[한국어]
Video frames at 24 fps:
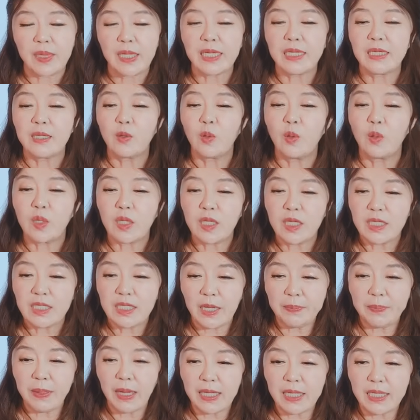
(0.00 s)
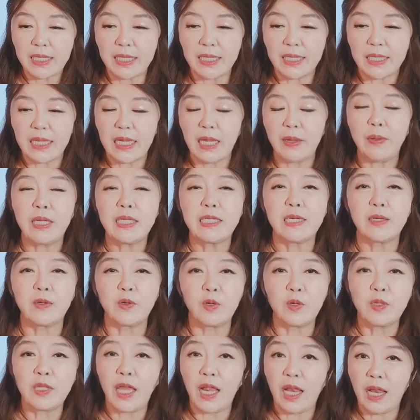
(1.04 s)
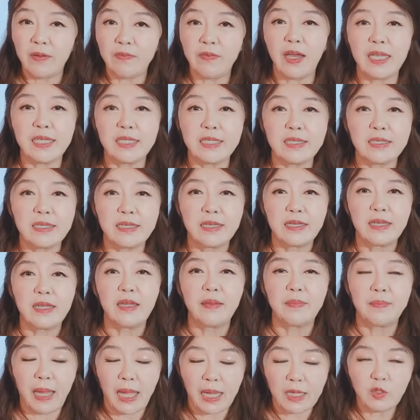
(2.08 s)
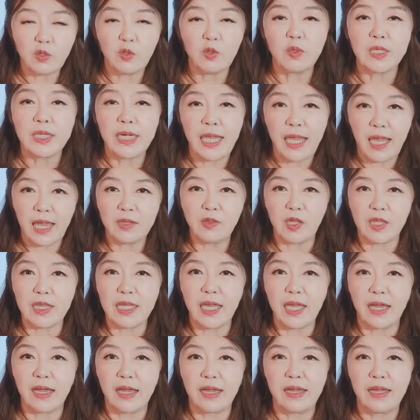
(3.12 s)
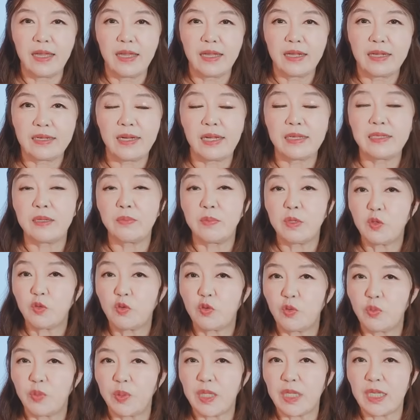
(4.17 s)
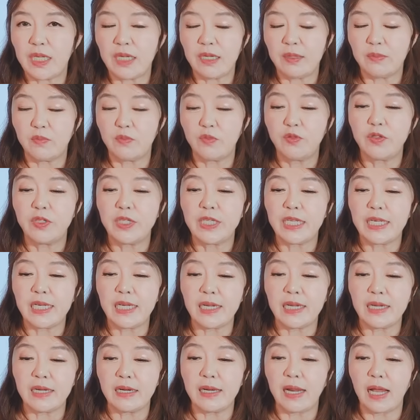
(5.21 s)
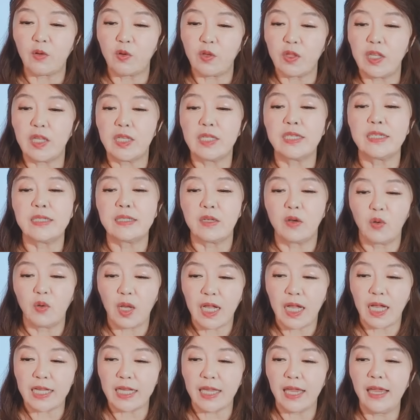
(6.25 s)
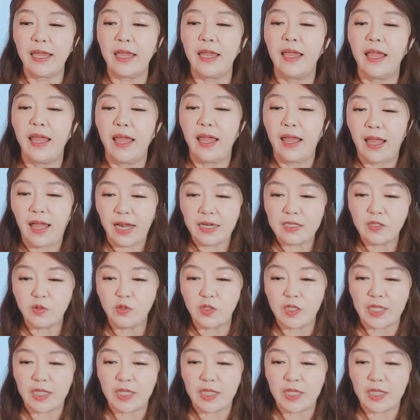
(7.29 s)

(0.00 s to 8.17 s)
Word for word: 그리고 그 재판은 예외적으로 텔레바이즈 방송을 해야 된다. 그래야지 미국 국민들이 무슨 일이 일어나고 있는지 정확하게 알 수